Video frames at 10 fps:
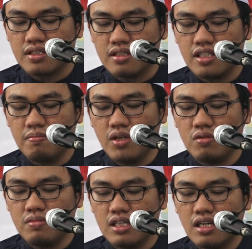Dan
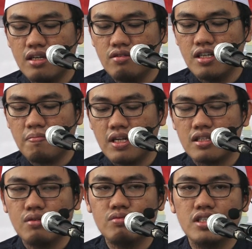beliau meninggal dunia
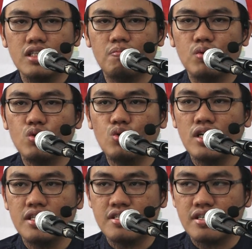pada tahun
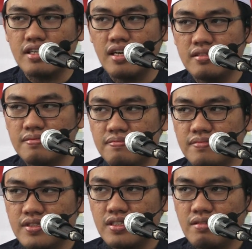32 Hijriah.
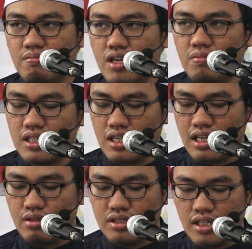Beliau
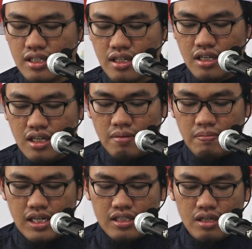meninggal dunia
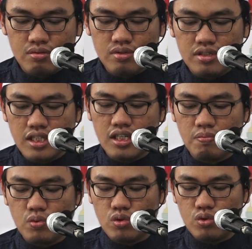pada tahun
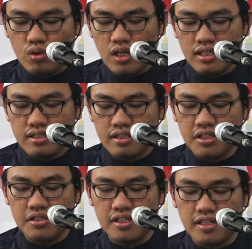32
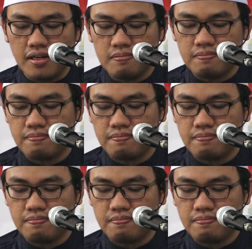Hijriah.